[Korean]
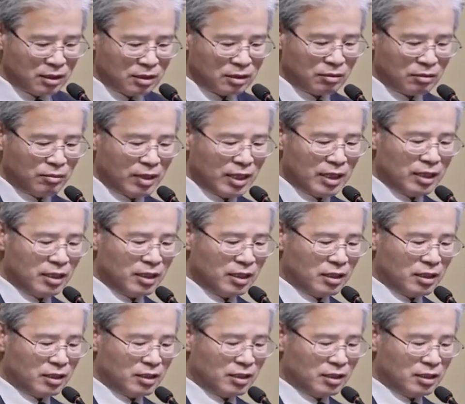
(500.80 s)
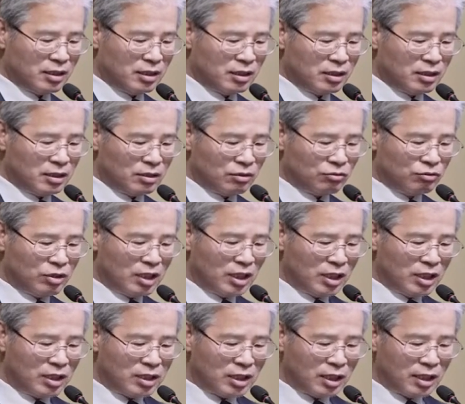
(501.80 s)
정말
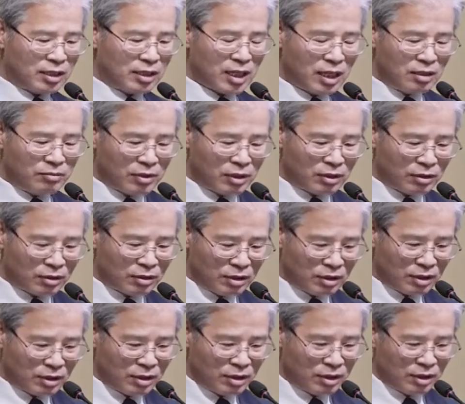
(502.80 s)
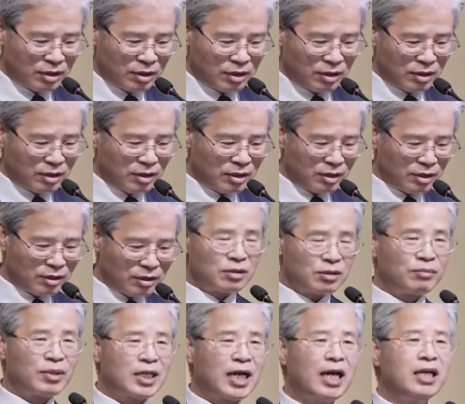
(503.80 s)
우리는 이 세대 살면서
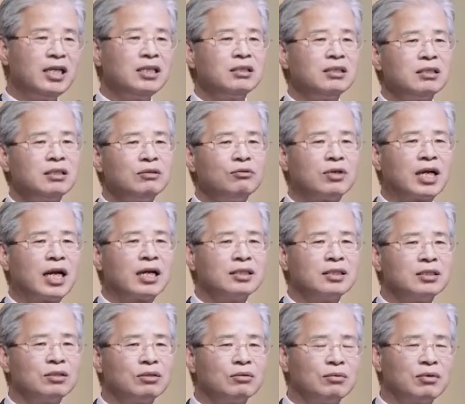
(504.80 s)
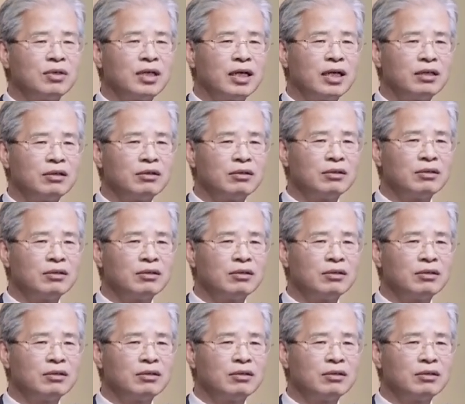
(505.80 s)
어쩌면 카리스를 원하는지도 몰라요.